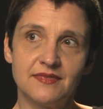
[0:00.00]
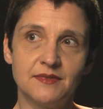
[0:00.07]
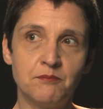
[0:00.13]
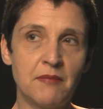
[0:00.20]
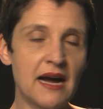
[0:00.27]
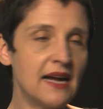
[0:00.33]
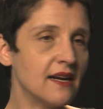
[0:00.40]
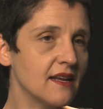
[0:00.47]

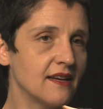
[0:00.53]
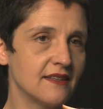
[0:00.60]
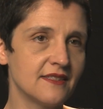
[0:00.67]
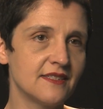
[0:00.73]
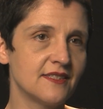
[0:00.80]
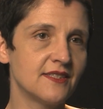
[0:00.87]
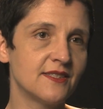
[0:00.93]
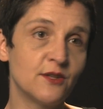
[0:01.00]

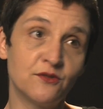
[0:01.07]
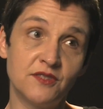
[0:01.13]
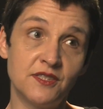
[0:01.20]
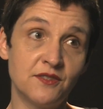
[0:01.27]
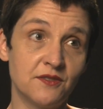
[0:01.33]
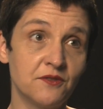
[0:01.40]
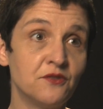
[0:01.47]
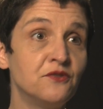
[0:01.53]
marcas,
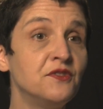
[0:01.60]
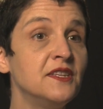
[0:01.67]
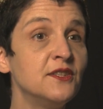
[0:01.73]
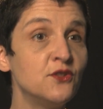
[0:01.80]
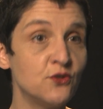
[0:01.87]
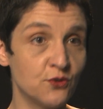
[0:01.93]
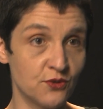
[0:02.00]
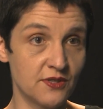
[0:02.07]
talvez
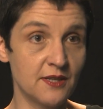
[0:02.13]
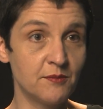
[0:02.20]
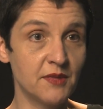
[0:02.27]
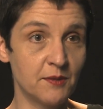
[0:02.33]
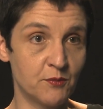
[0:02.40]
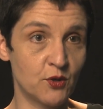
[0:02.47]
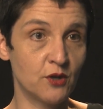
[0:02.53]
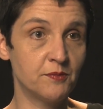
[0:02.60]
vícios da
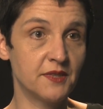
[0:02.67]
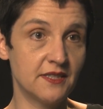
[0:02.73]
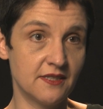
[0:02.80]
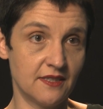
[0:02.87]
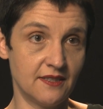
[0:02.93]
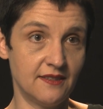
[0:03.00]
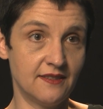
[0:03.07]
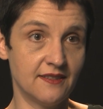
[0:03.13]
minha própria
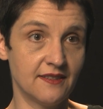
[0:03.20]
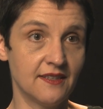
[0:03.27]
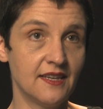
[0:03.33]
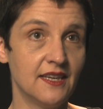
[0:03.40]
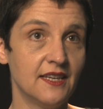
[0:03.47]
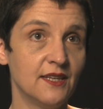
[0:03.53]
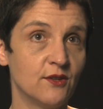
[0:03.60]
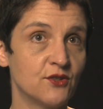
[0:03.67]
escrita.
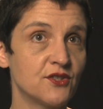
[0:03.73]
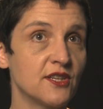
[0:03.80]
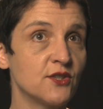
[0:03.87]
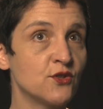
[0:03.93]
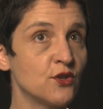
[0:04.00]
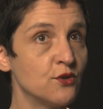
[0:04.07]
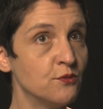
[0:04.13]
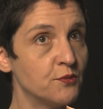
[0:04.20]
Eu acho que é
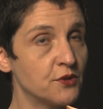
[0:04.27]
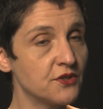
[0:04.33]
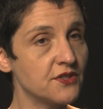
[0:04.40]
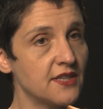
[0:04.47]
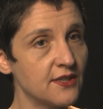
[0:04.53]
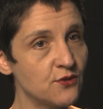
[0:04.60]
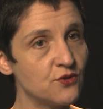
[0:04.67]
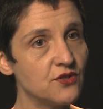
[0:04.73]
só num
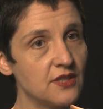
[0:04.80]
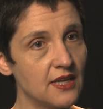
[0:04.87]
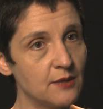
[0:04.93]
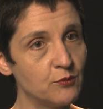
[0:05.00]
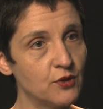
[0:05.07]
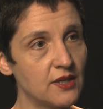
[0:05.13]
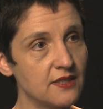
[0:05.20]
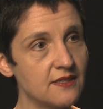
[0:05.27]
processo de
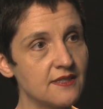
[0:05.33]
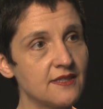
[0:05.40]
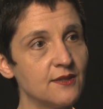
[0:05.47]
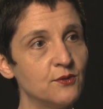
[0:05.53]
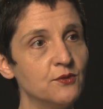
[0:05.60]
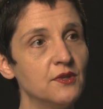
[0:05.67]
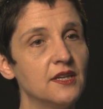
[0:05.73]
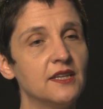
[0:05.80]

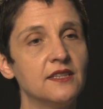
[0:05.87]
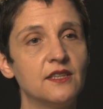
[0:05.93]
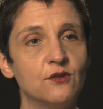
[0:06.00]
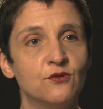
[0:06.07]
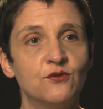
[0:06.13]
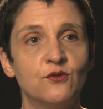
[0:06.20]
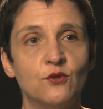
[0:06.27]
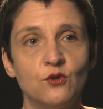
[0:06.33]
elaboração que
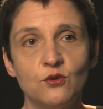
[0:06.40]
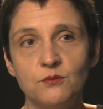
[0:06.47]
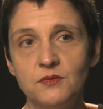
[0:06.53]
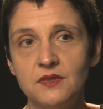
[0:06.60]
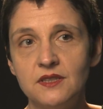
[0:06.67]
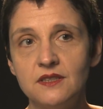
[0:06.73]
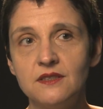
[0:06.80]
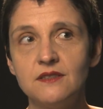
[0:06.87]
eu vou
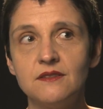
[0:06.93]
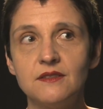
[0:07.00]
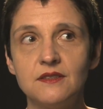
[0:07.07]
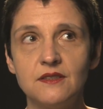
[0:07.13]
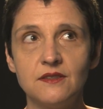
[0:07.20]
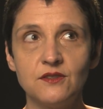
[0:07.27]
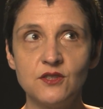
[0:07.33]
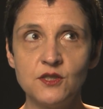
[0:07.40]

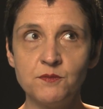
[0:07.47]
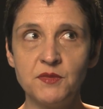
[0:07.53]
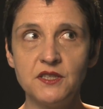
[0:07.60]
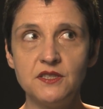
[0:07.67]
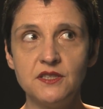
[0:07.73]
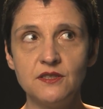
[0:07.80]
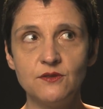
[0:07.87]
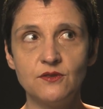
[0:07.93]
me
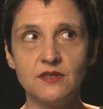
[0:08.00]
despedindo